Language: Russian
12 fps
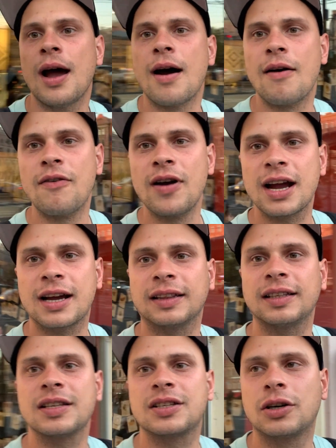
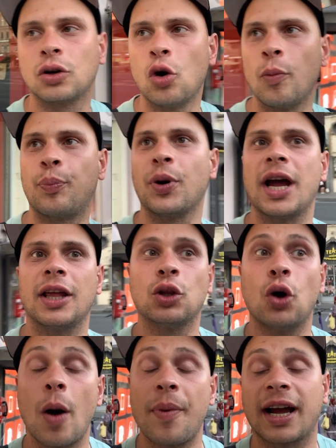выход из группы,
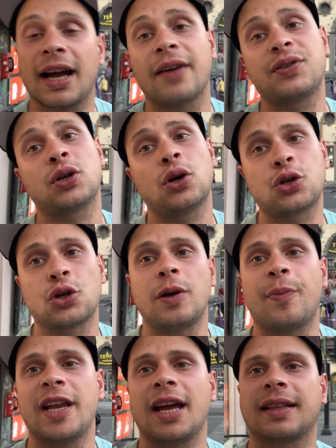но пока все еще
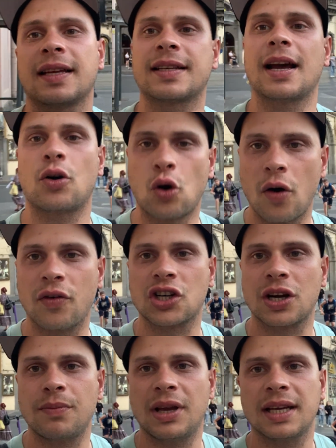непонятно, с какого
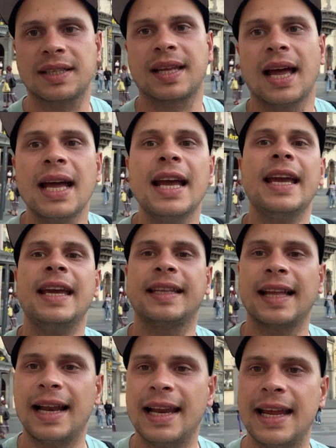же места
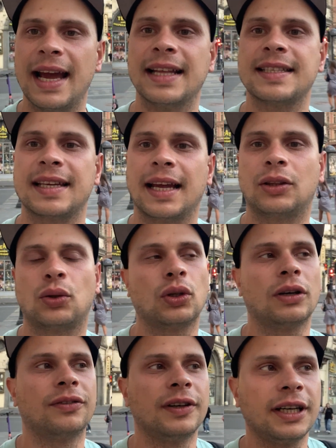итальянцы
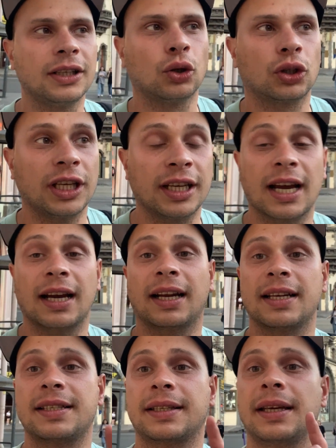оттуда выйдут. И как
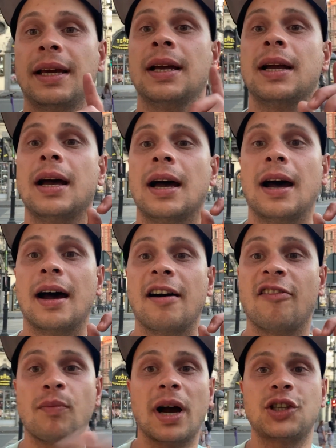раз-таки
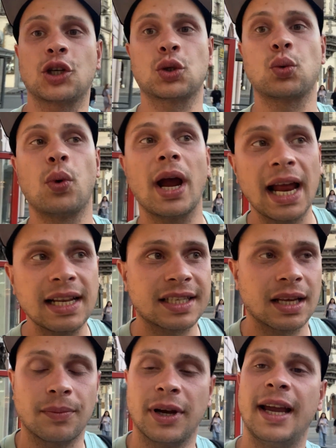э, в матче с
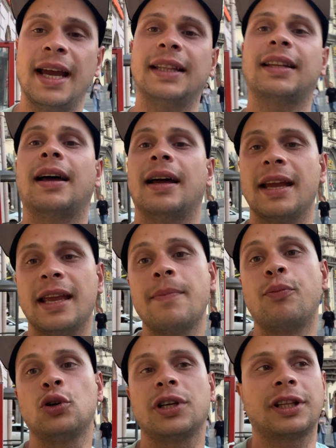Уэльсом это и
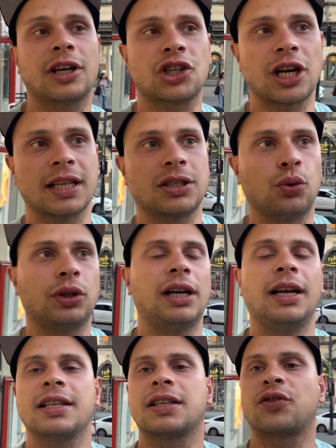будет решаться. У
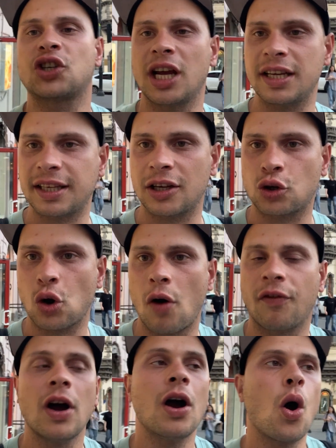итальянцев 6
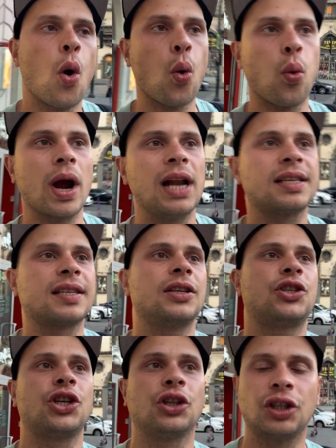очков, у Уэльса
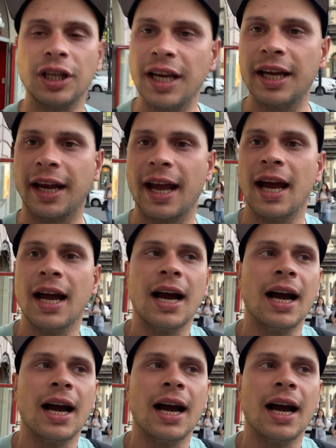4.